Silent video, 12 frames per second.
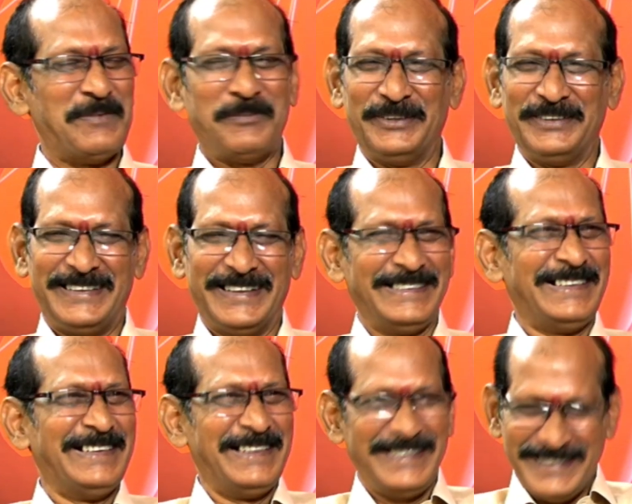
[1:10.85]
పొద్దున్న
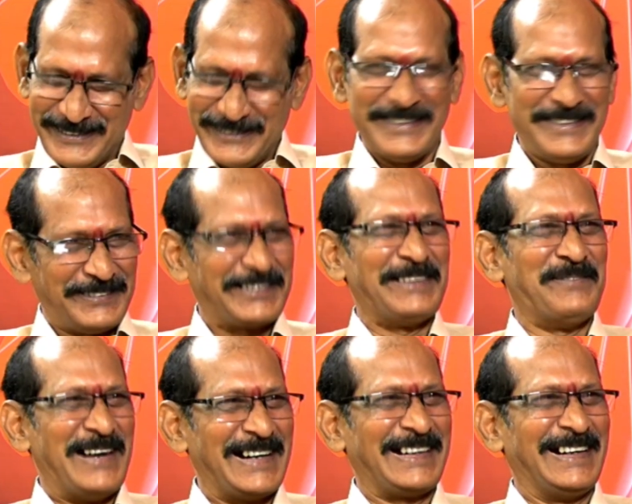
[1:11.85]
నీ గురించి కూడా
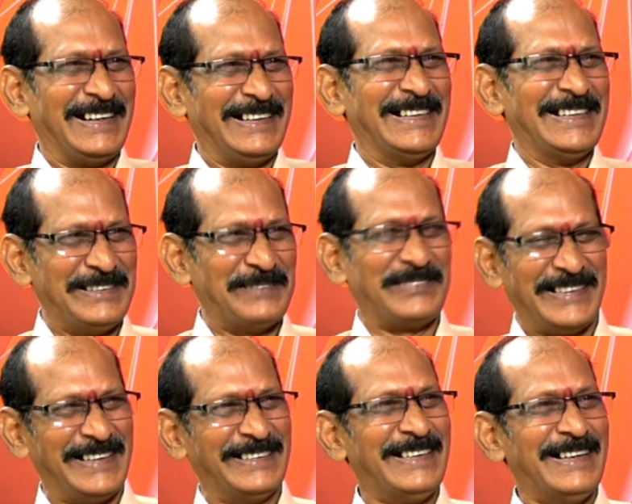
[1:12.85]
మాట్లాడేయడం
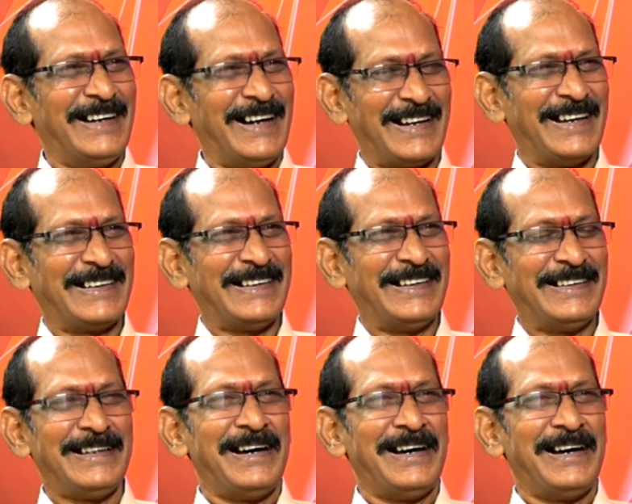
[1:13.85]
చెప్తున్నాడు అలాగే